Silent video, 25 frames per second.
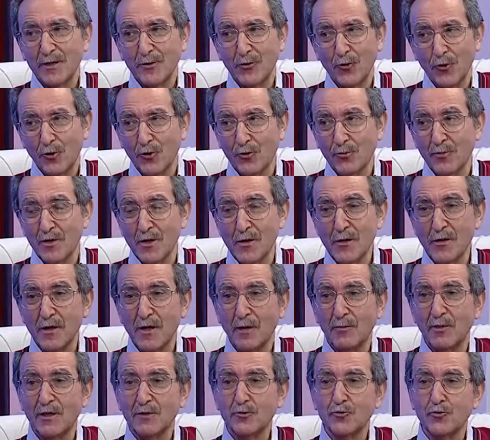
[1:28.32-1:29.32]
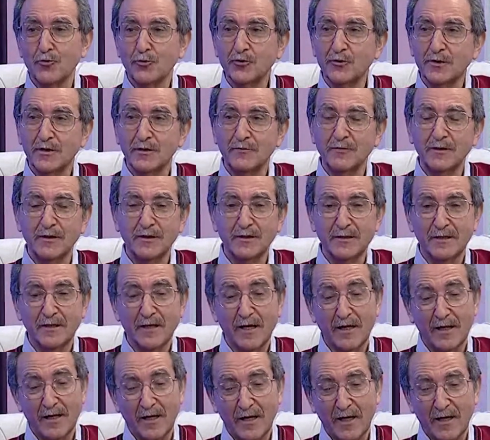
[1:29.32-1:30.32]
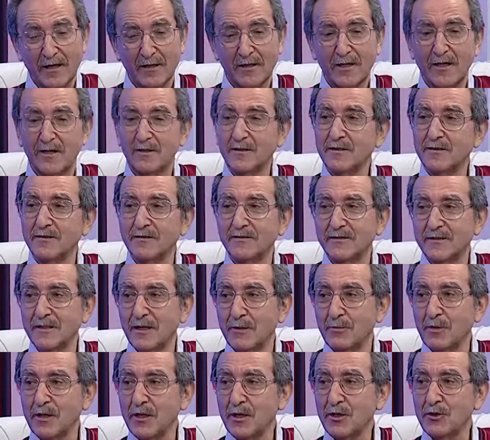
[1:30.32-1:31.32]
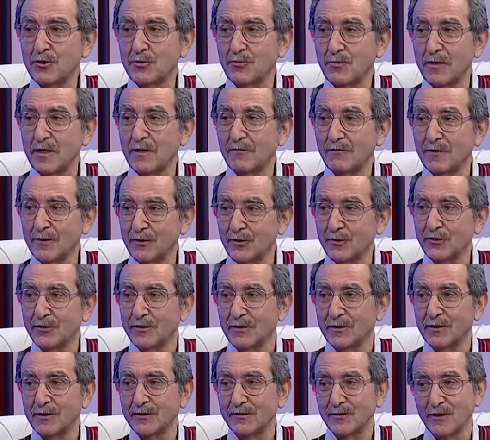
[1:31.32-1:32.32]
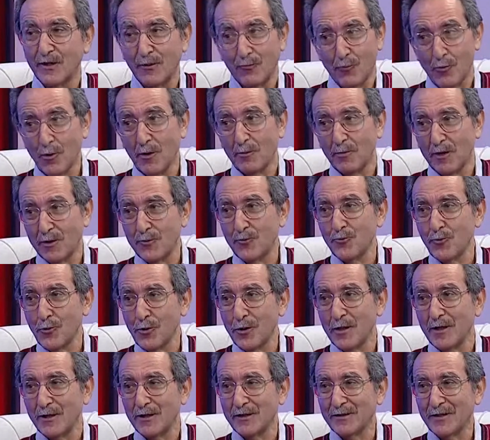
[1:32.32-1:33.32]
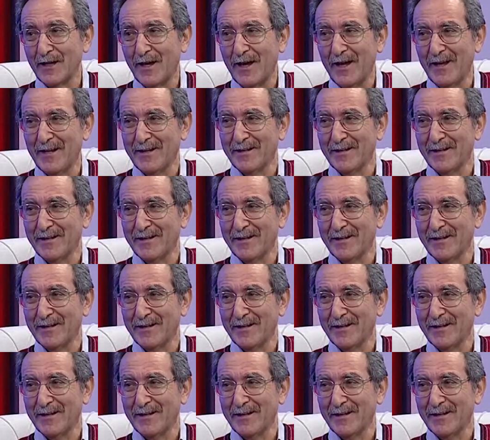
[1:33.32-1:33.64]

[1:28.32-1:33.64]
görmeyiz ama çok sevinir de eğer kendinizi yemeye içmeye verirseniz e, o zaman yükselir yani.